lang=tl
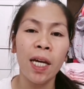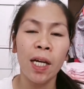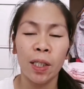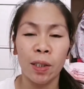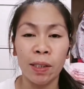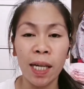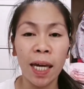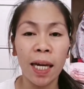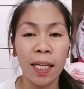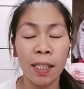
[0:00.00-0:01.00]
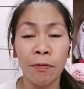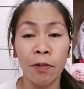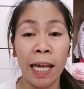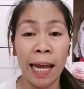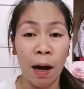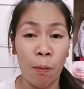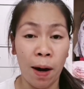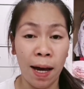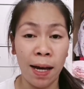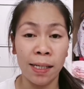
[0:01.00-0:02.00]
So, second is food
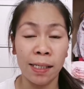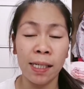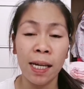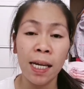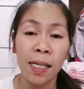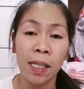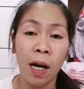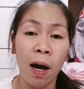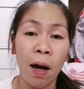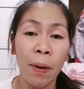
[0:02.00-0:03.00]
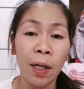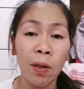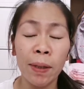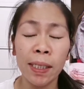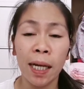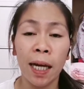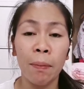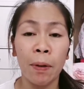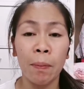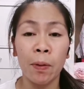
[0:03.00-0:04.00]
allowance. Sa, ang mga domestic
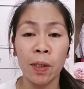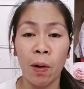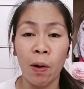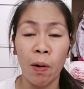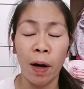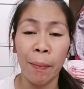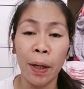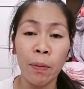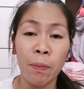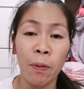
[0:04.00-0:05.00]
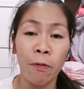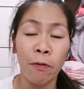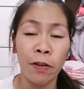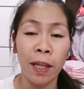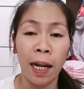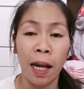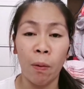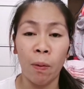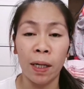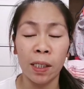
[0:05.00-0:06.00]
helper po sa Hong Kong ay meron pong food
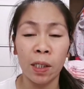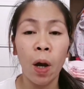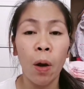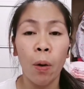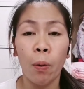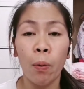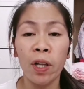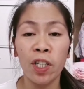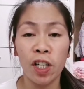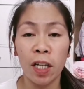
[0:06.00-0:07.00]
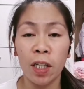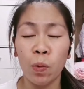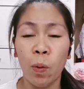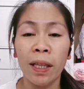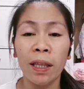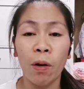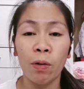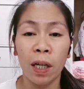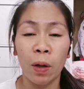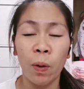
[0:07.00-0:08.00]
allowance which is
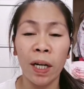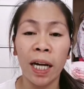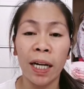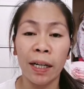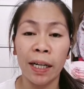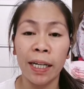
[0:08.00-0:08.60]
1,196